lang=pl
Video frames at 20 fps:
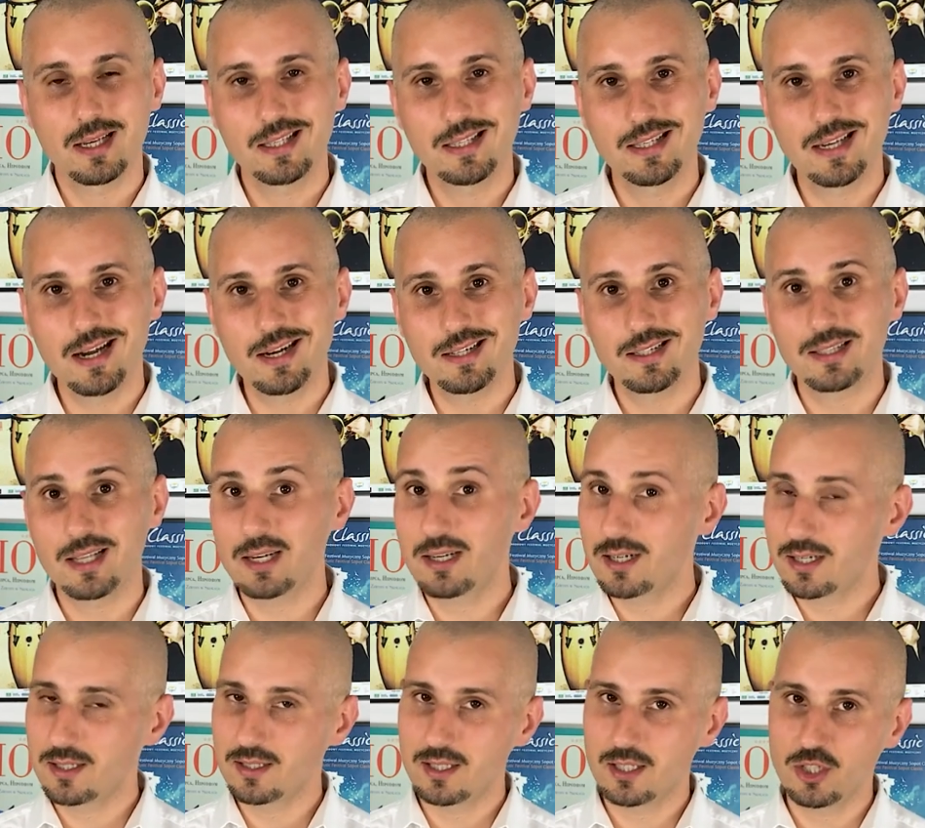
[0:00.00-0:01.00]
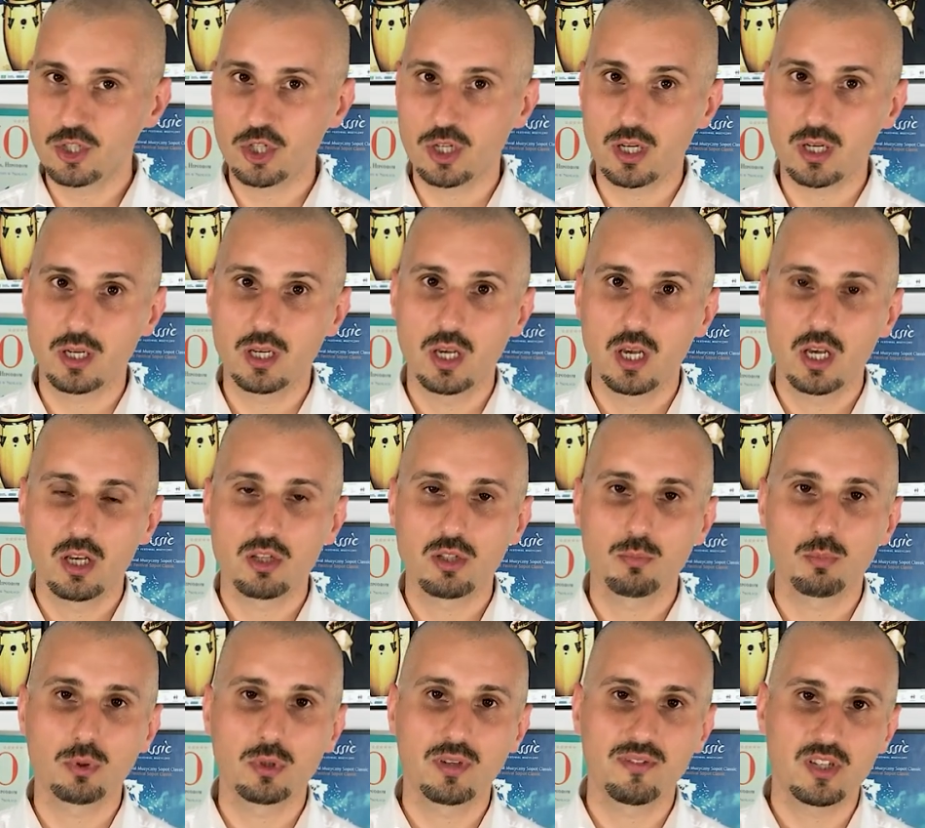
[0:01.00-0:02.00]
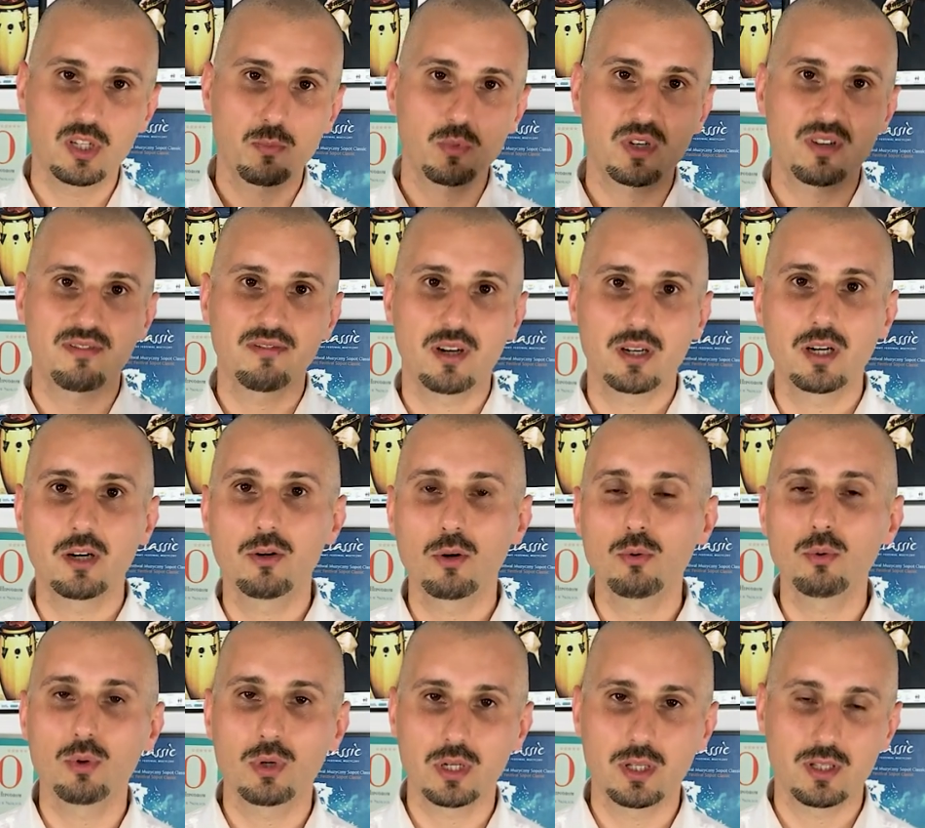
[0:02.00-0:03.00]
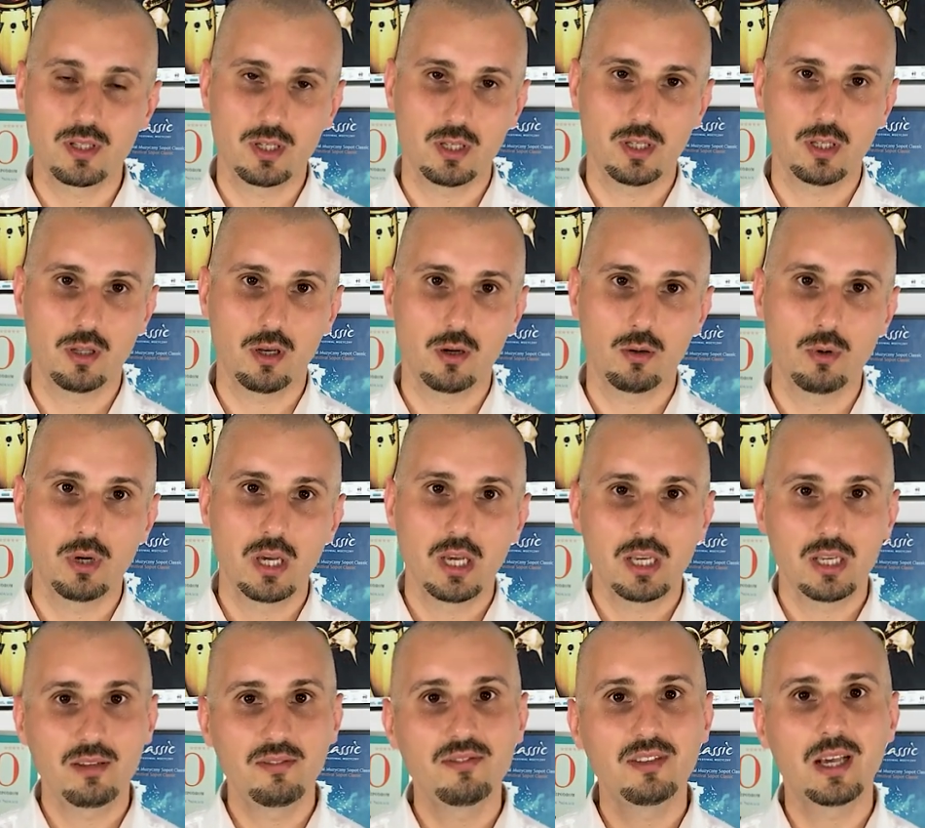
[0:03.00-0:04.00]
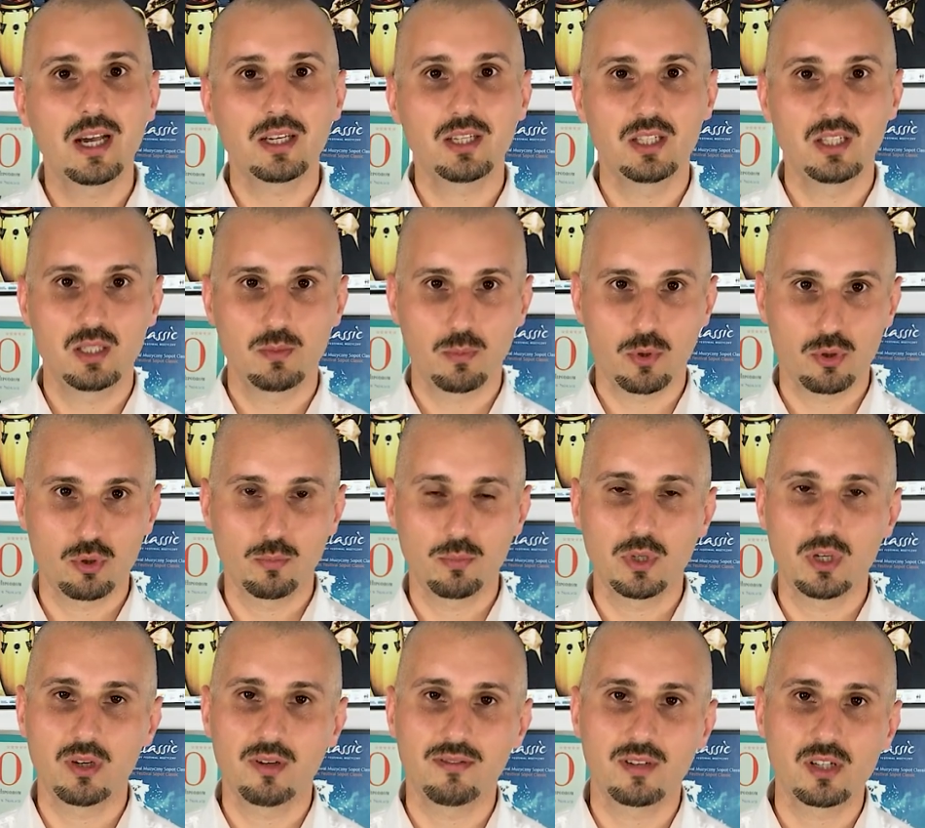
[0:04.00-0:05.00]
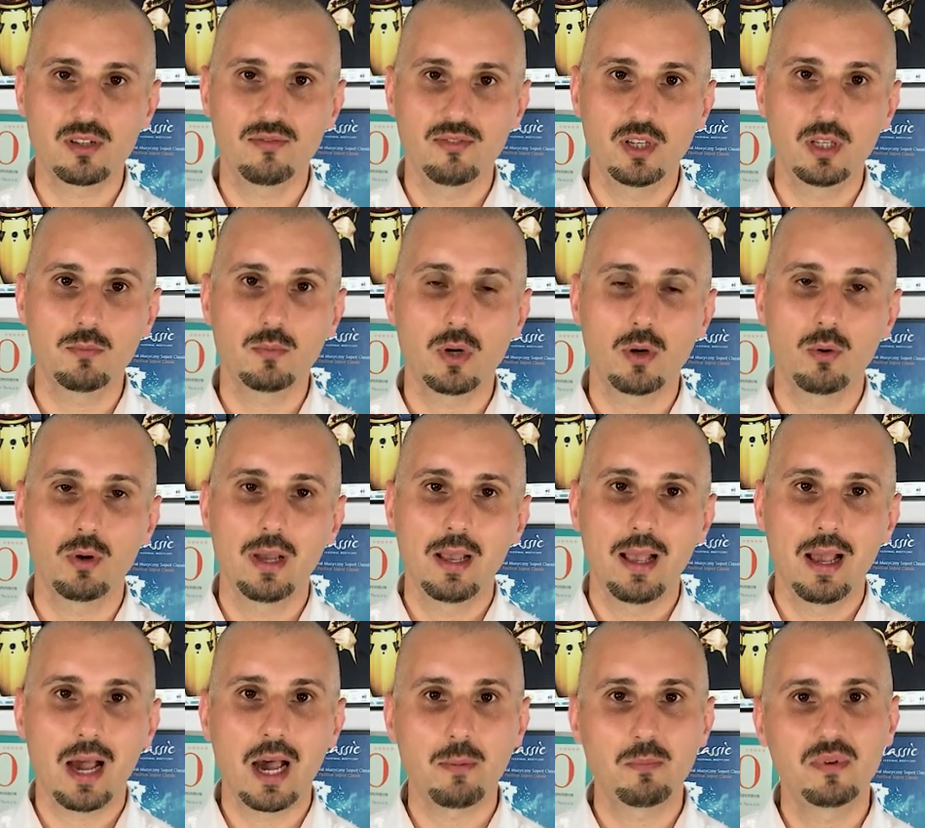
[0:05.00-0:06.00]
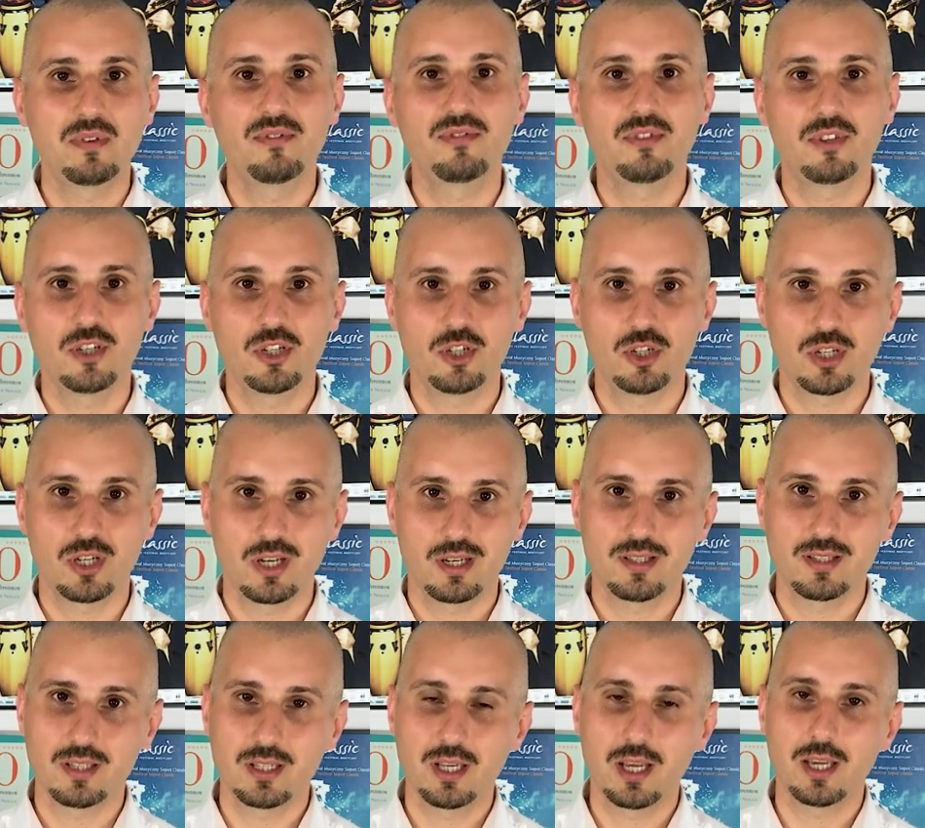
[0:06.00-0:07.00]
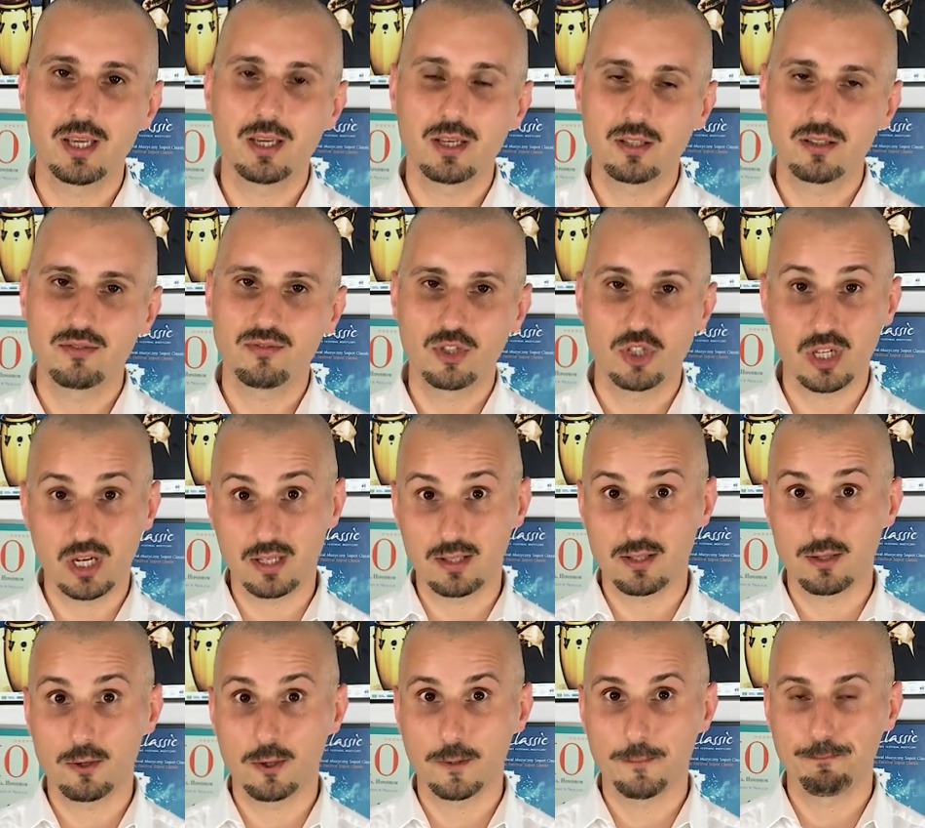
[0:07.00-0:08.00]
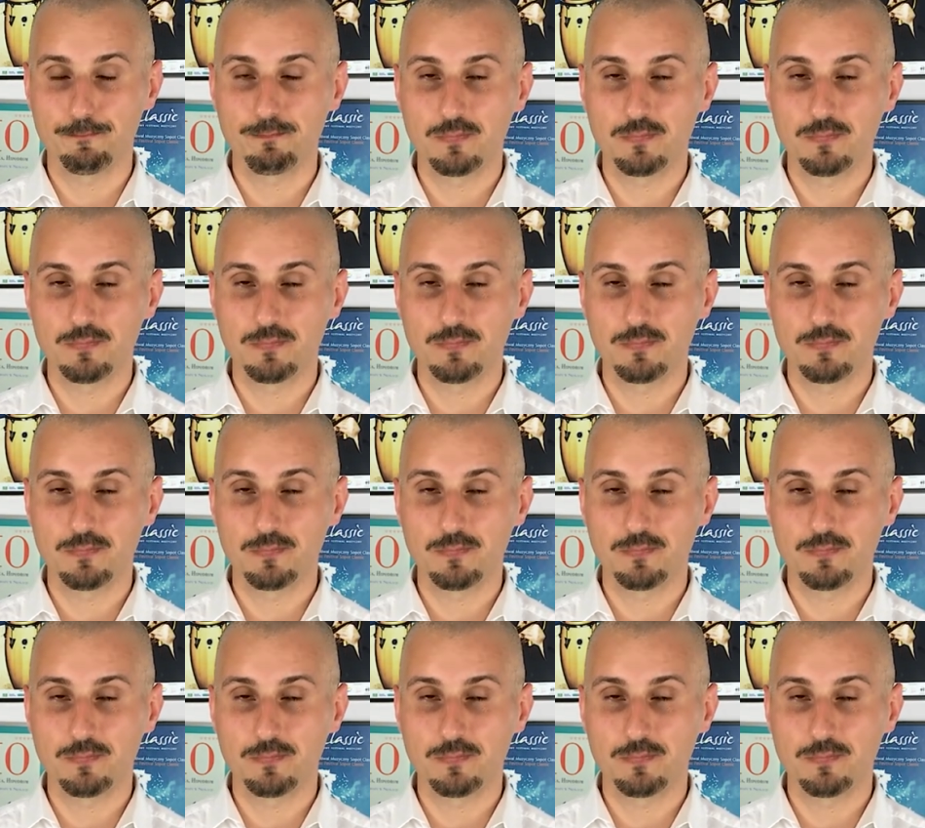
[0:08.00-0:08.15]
Jak na kryzysie zbudować przewagę konkurencyjną i w jaki sposób kierować firmą, aby wyjść z niej zwycięsko.